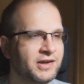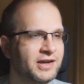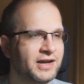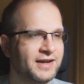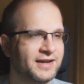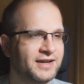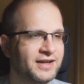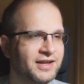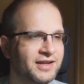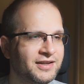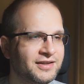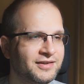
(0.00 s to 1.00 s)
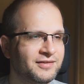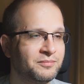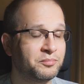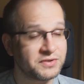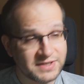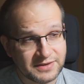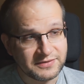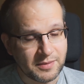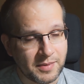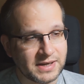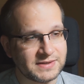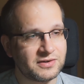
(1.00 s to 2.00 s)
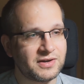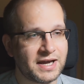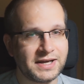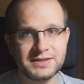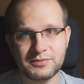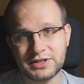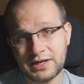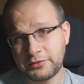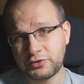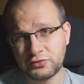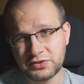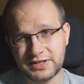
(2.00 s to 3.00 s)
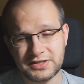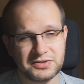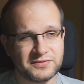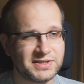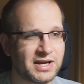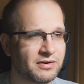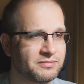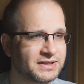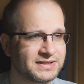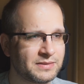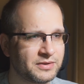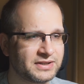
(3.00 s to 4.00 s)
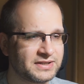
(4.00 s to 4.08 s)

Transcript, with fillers: e, pozytywnie bardzo, ale z modelami, które już kiedyś widziałem. Tak samo jak te